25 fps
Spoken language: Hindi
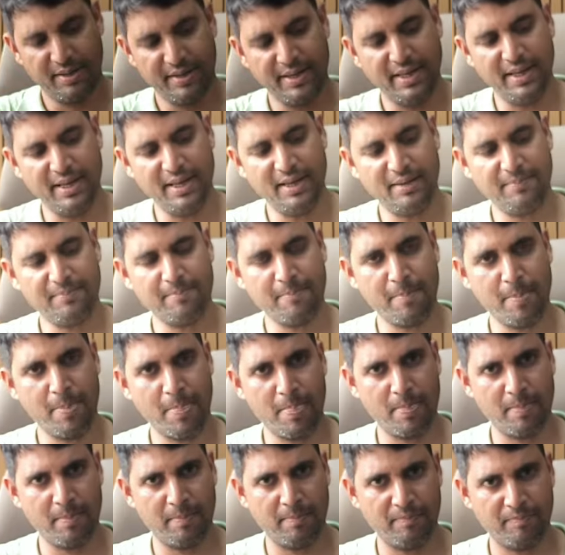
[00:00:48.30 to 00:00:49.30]
ये
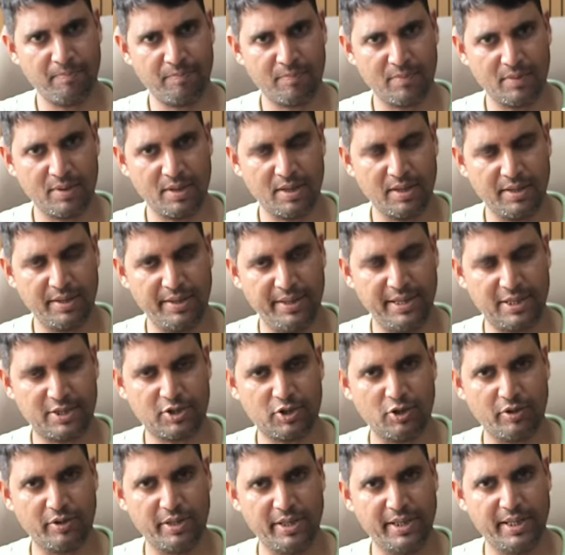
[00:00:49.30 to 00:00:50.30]

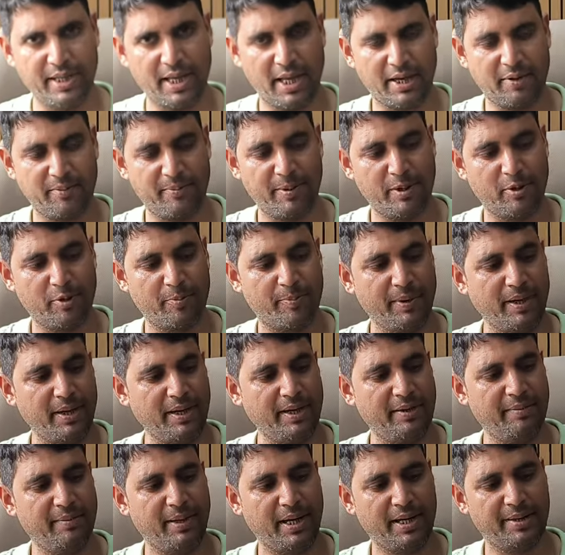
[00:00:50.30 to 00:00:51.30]
एक सौ निन्यानवे
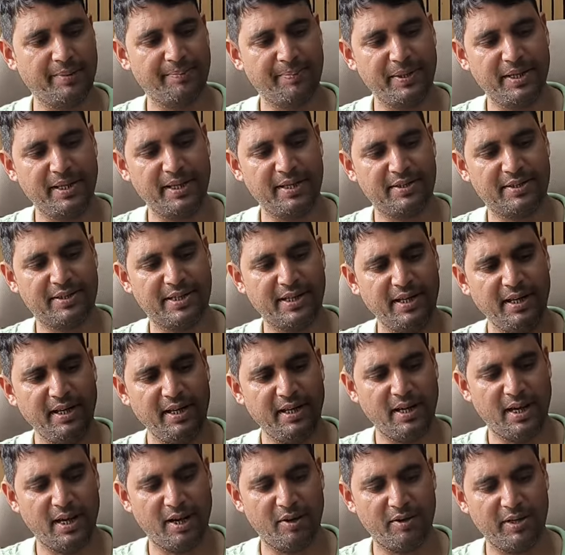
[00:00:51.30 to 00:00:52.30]
रुपये एम है इसकी
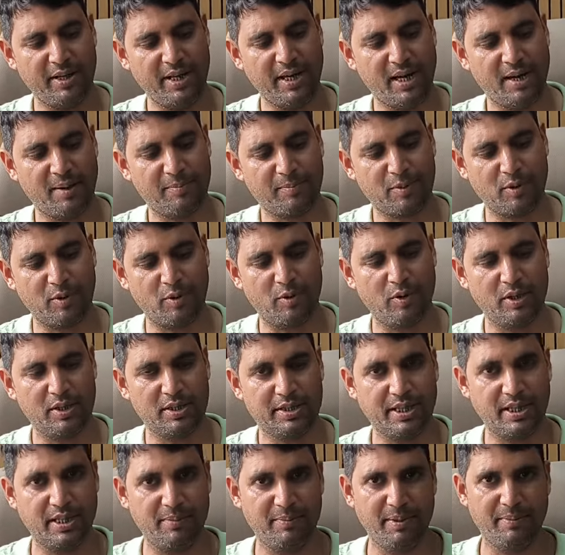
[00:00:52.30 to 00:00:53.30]
और ये आपको
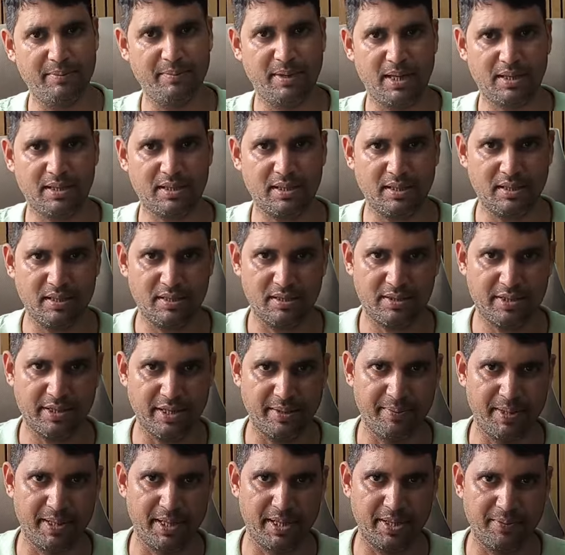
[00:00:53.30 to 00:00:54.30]
होलसेल में मात्र
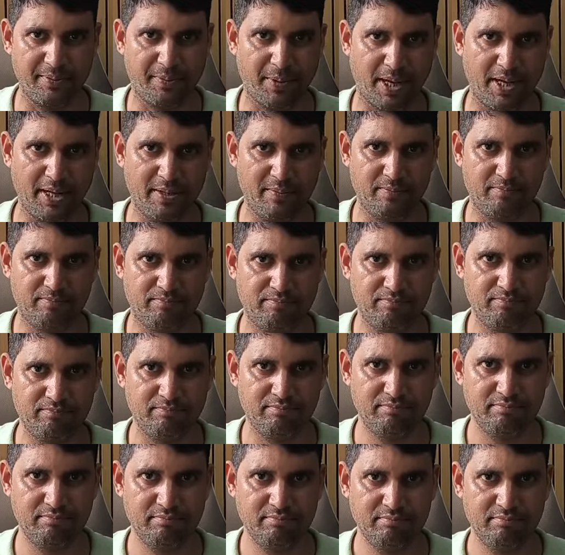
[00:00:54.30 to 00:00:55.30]
सेवेंटी फाइव
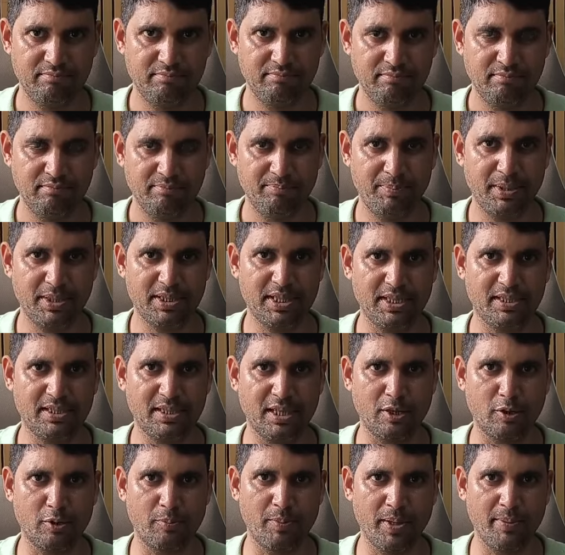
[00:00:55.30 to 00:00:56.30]

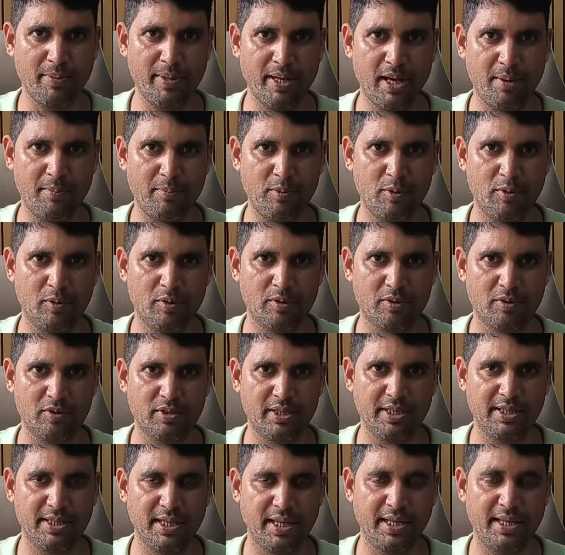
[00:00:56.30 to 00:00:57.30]
पचहत्तर रुपये में आप लोगों
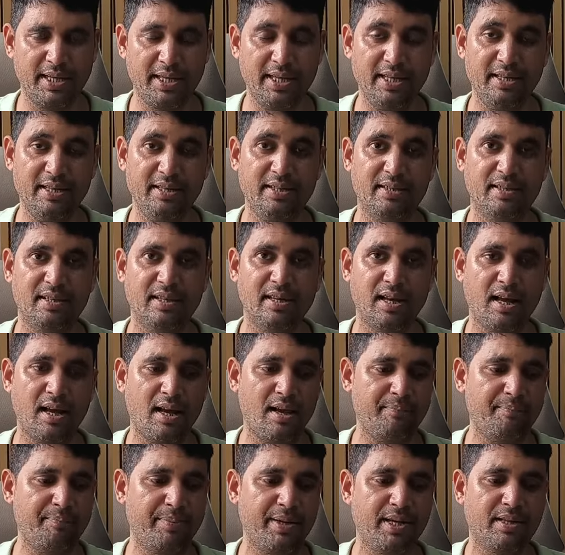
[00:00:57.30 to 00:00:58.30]
को दी जाएगी
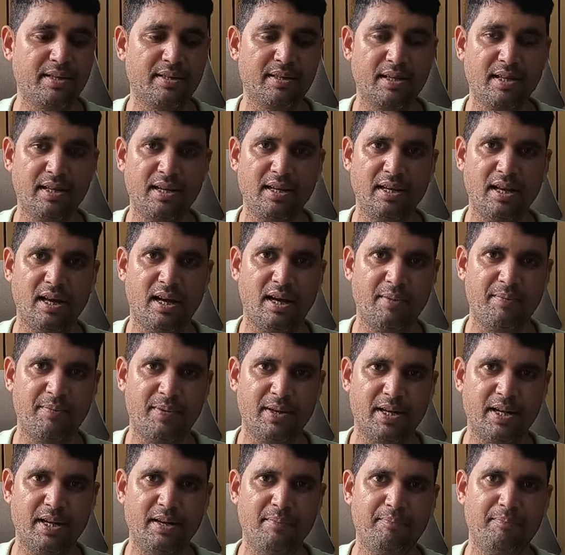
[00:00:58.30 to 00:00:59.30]
इतना बेहतरीन
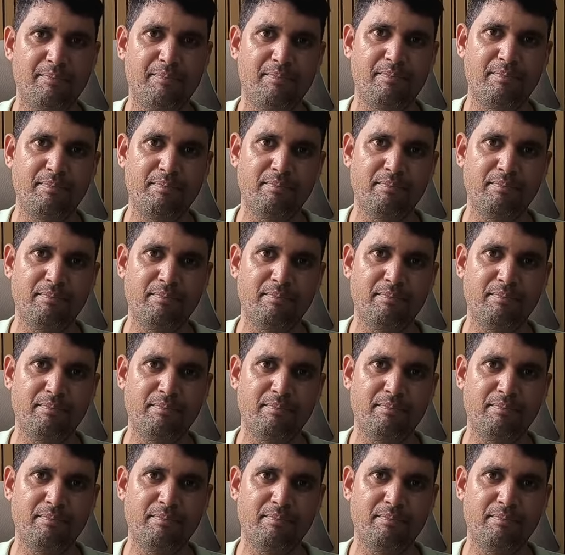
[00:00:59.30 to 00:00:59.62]
ऑफर है